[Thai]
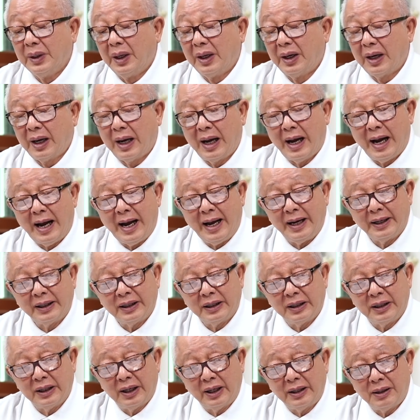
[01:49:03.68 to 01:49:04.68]
ราคา
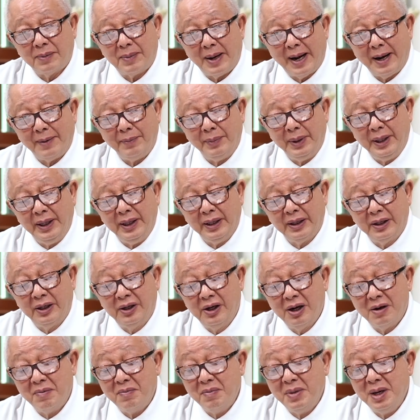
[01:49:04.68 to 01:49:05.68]
รัฐบาลมีเค
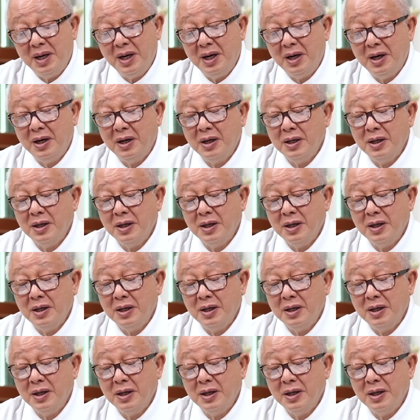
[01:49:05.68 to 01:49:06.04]
รื่องมือ